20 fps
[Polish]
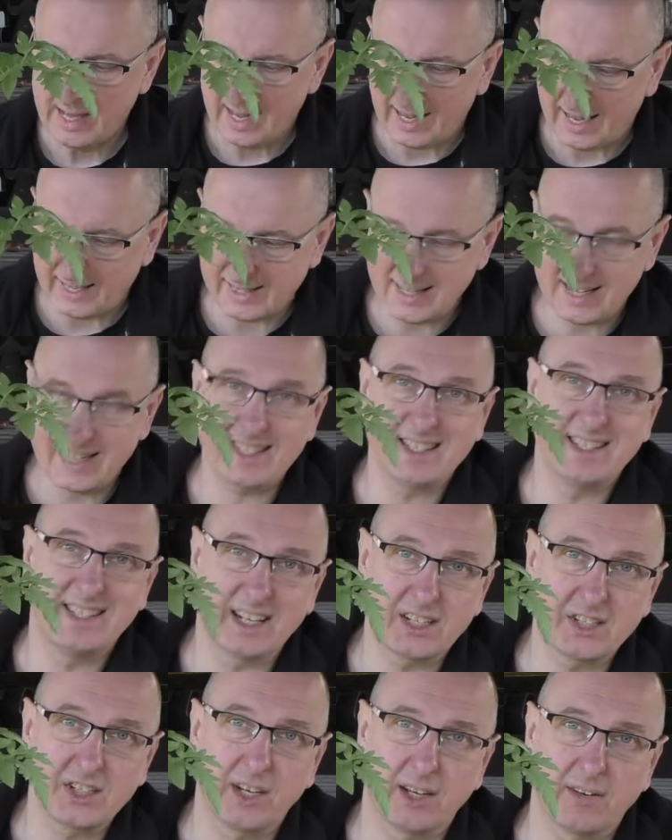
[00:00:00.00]
a teraz
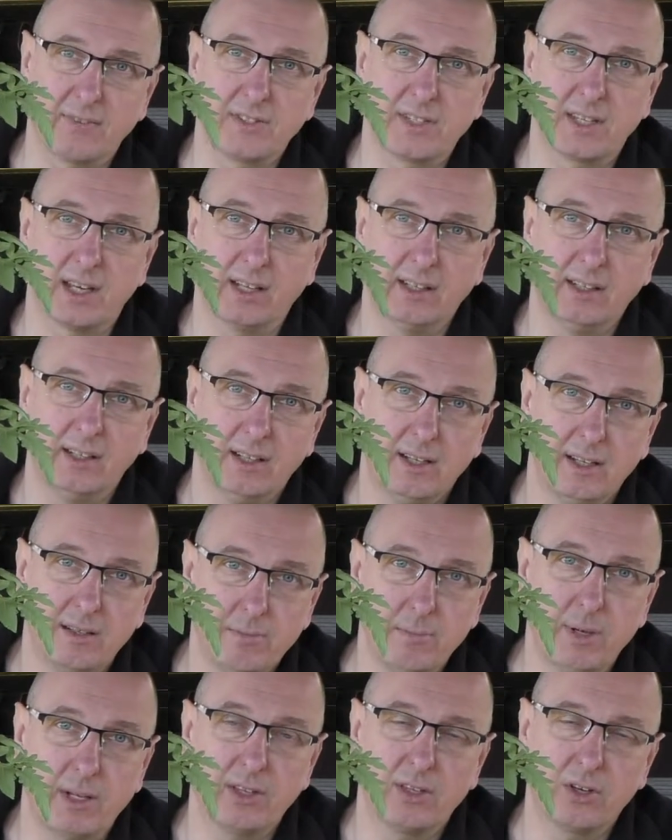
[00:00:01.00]
na czerwca
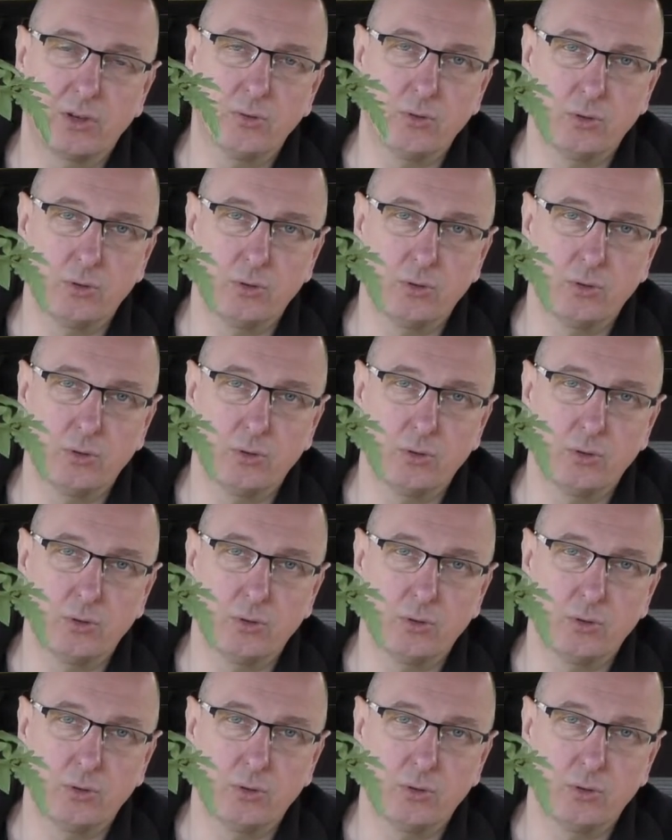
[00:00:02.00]
będą